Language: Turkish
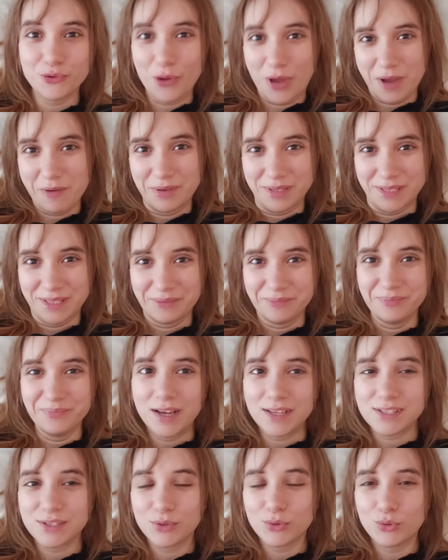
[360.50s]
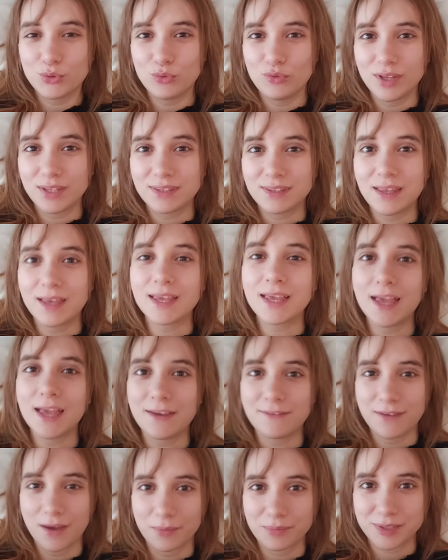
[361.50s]
Doyamadım. Birazcık küvette
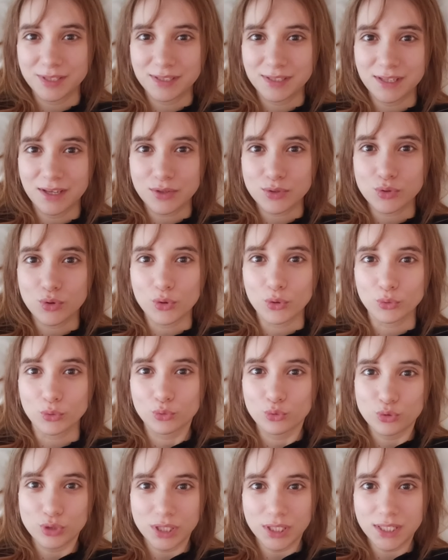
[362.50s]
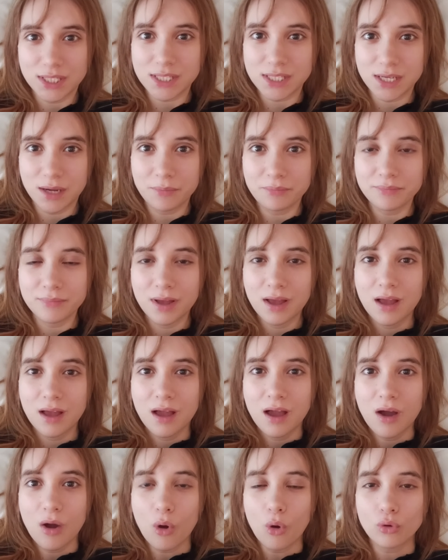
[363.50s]
keyif yaptıktan sonra duş alacağım.
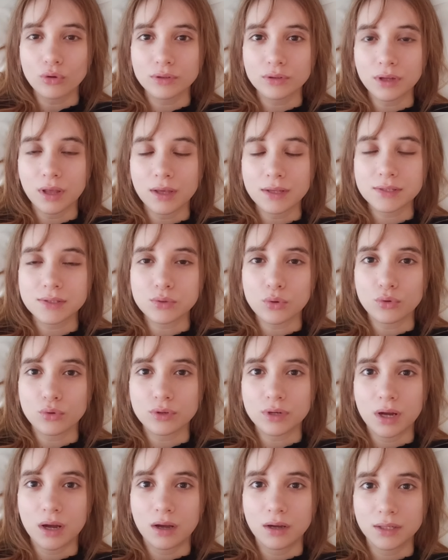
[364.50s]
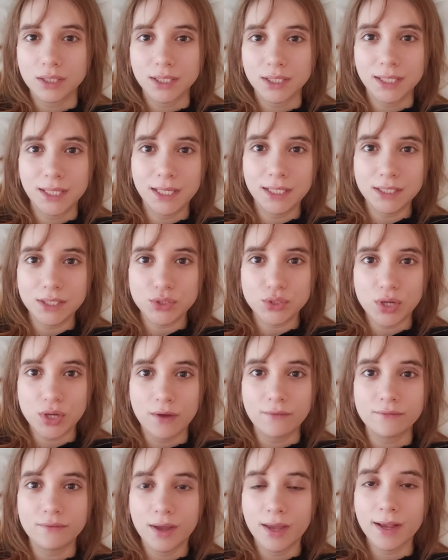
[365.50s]
Ondan sonra
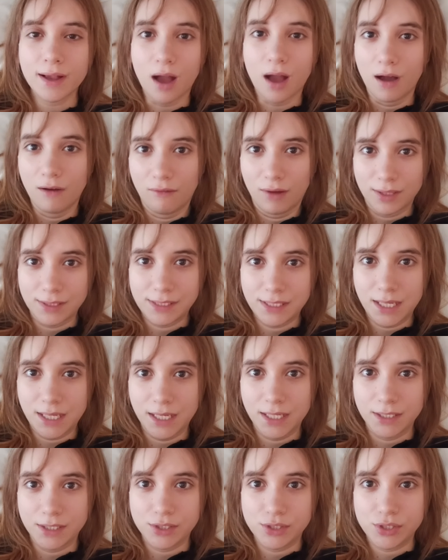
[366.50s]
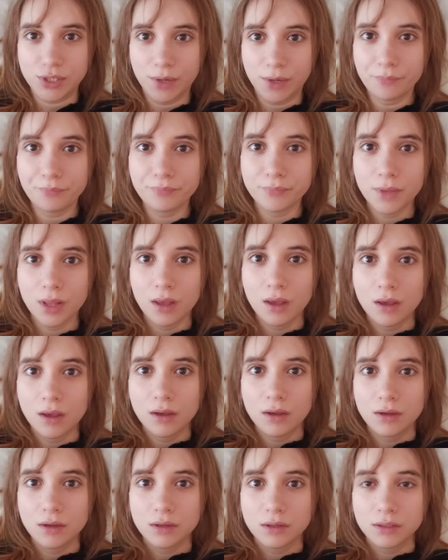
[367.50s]
giyineceğim ve kahvaltıya gideceğim.
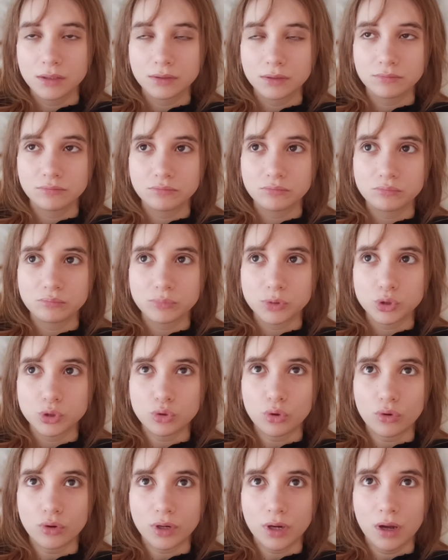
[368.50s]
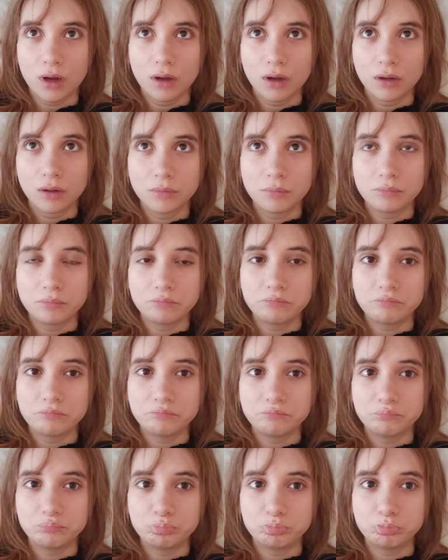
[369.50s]
Sonra
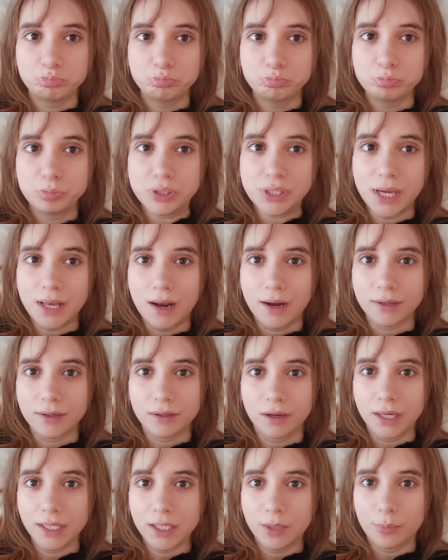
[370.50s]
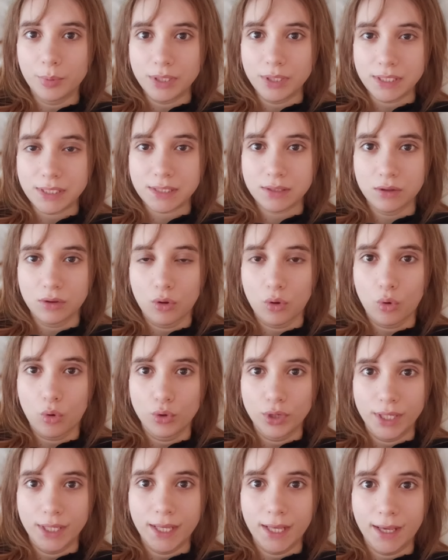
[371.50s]
bir şeyler daha yaparız
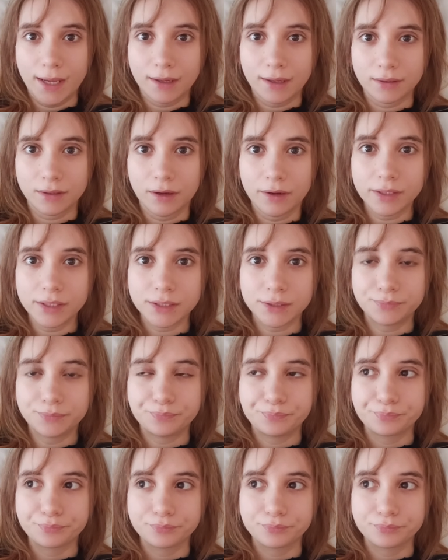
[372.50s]
12'ye kadar.